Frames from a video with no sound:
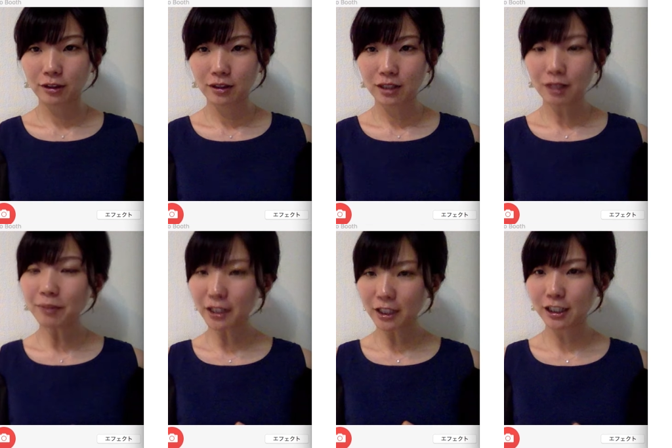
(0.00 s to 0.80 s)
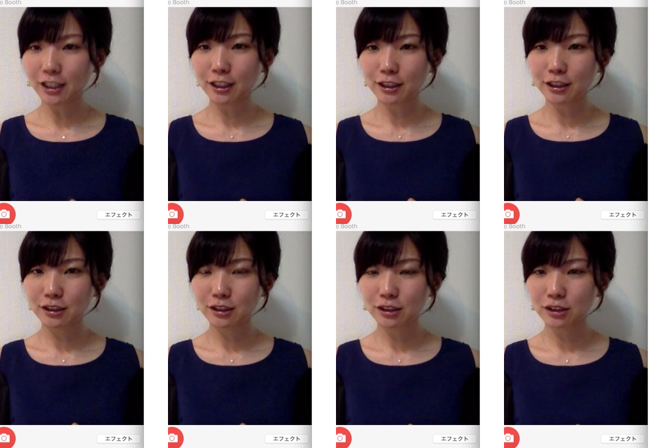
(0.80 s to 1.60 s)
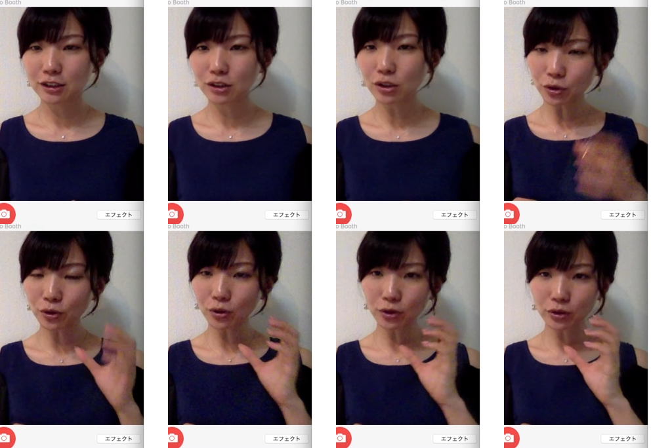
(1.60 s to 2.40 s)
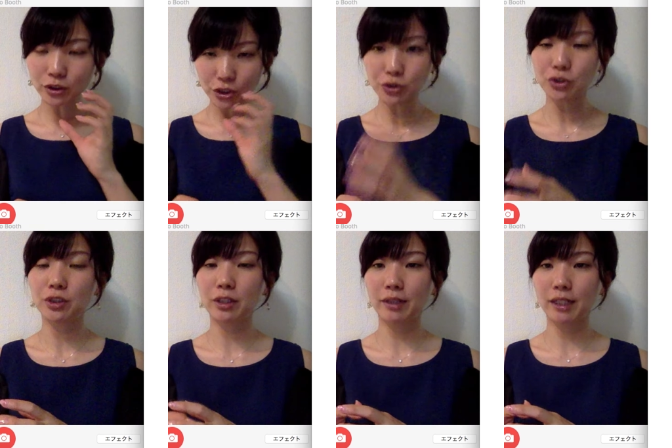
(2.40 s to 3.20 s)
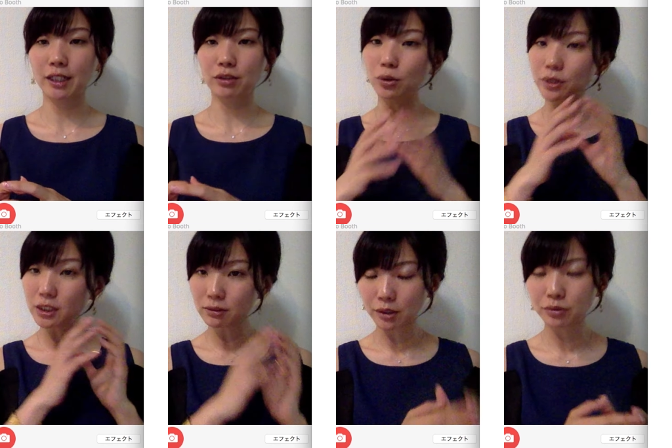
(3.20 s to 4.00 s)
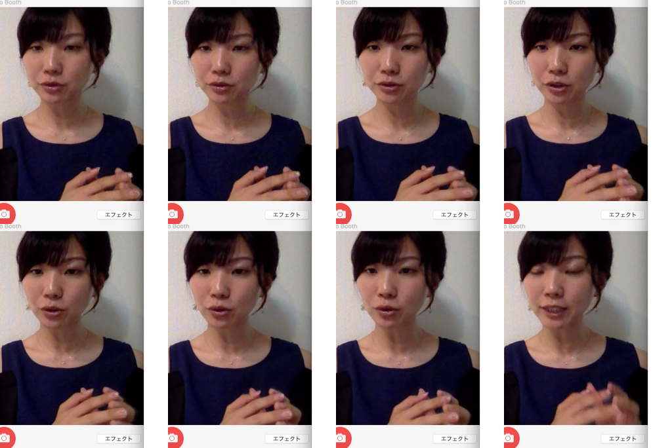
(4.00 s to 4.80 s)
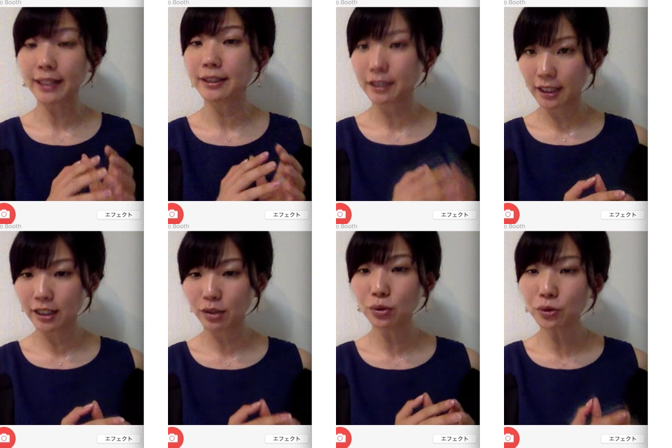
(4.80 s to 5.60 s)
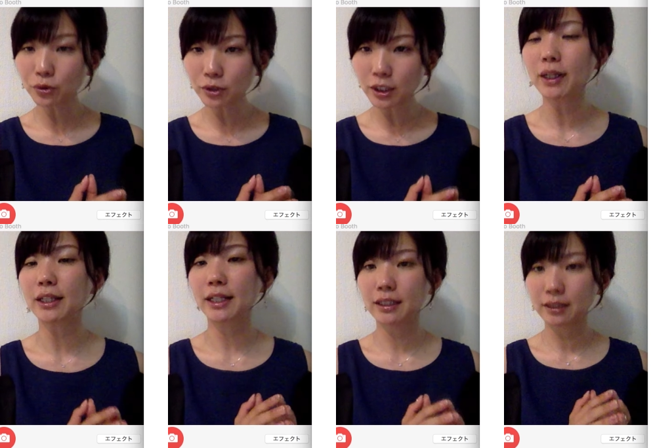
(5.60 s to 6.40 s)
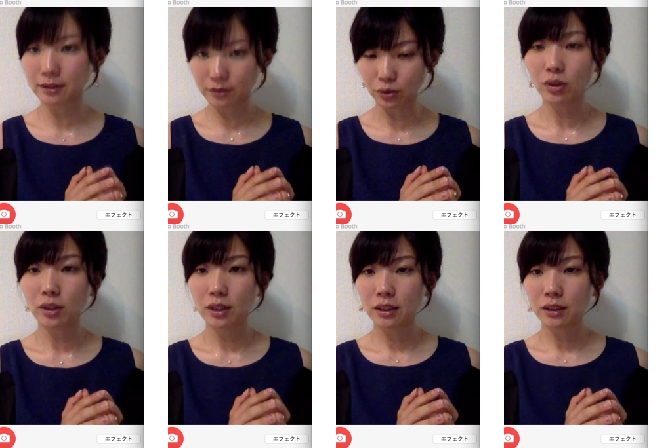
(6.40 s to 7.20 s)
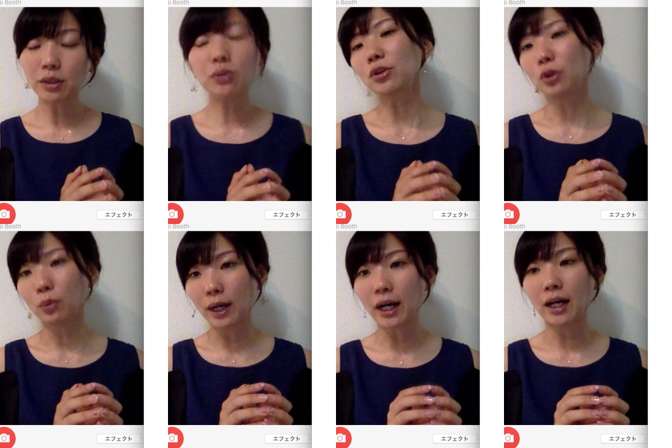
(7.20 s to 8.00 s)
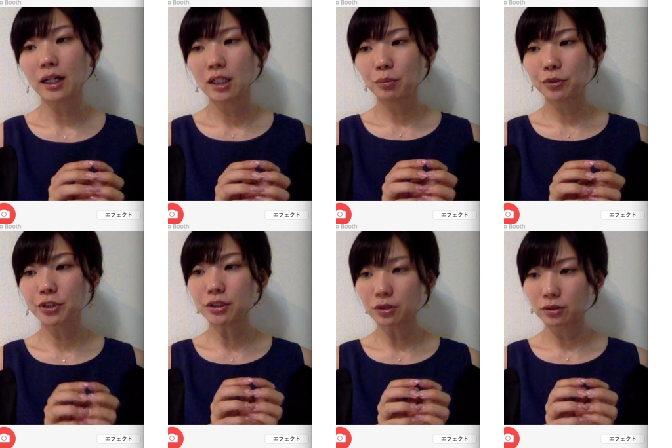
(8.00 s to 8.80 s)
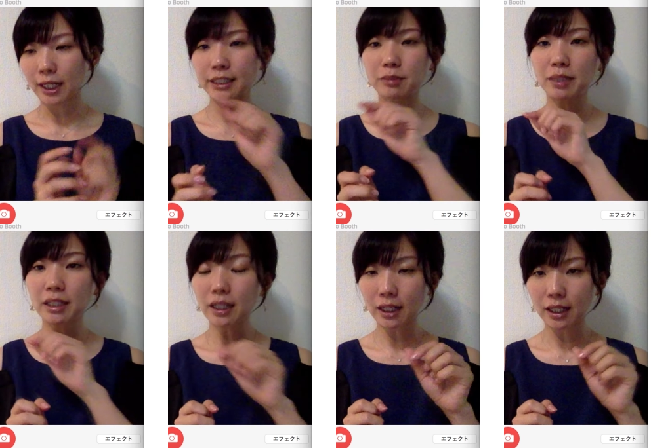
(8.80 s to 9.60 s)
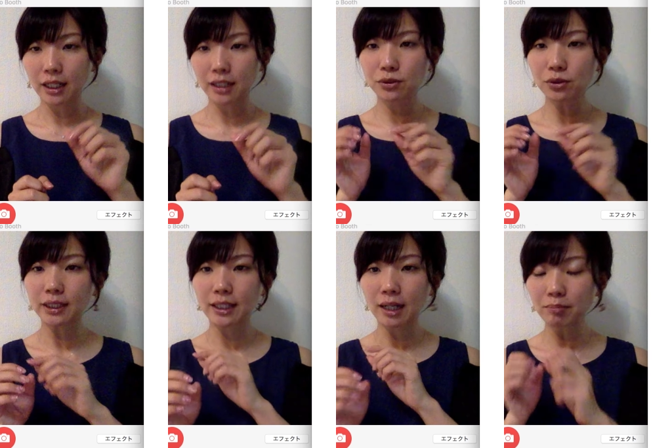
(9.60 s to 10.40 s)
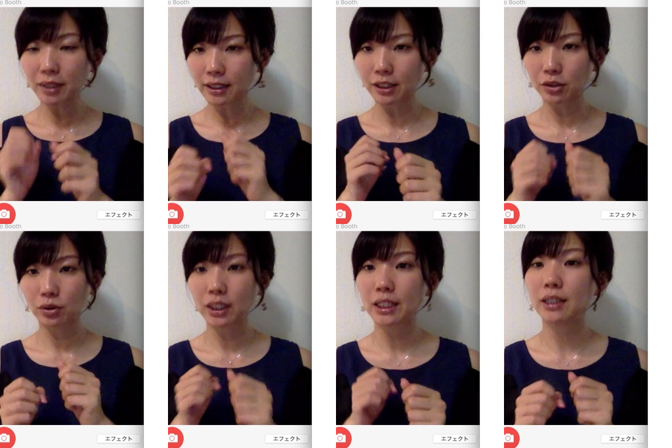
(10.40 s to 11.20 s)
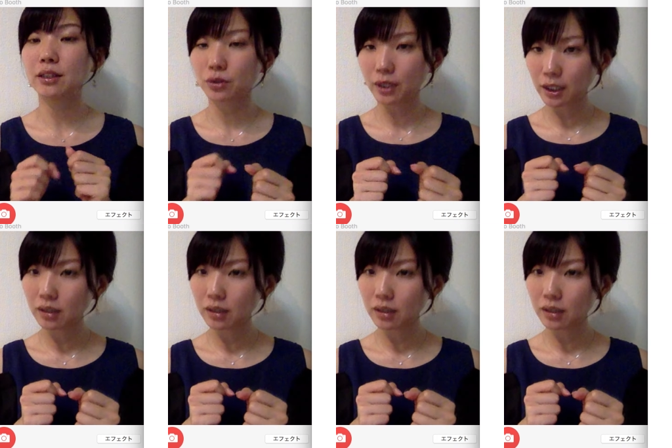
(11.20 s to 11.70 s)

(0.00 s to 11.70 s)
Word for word: やっぱり労働収入ではなくてこっちは副業なんで労働ではないんですよ。っていうことはもちろん初めからすごい頑張らないといけないんですよね。